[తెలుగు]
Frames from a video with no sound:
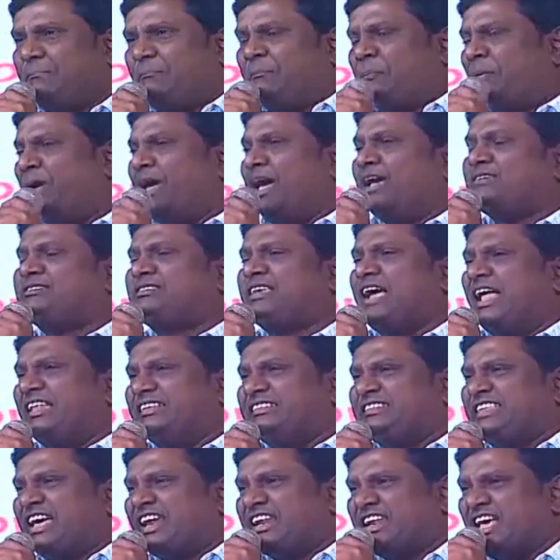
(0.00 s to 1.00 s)
పీక్స్
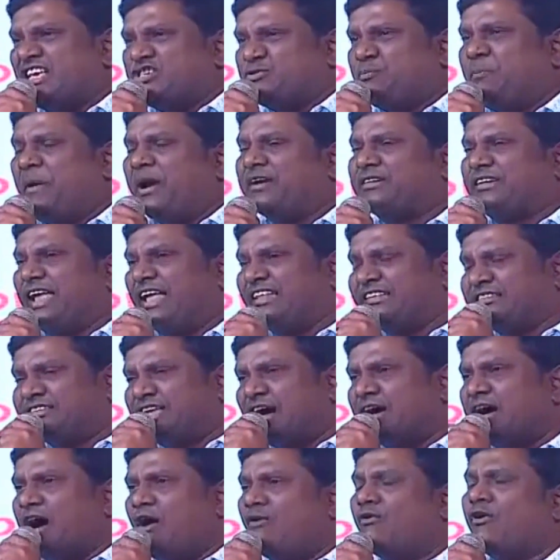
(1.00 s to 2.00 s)
అంత రెస్పెక్ట్ అంత
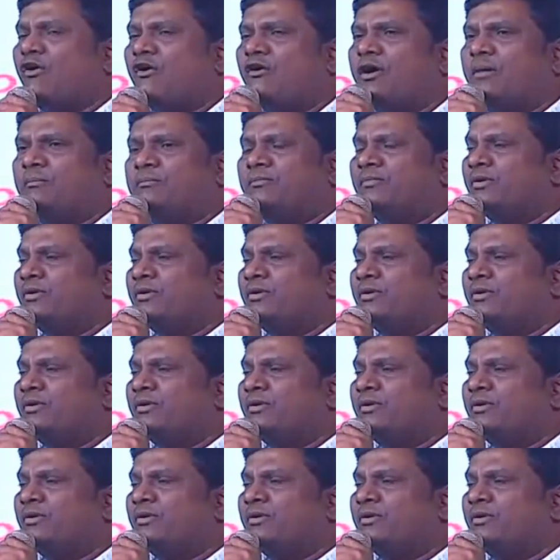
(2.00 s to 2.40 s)
గౌరవం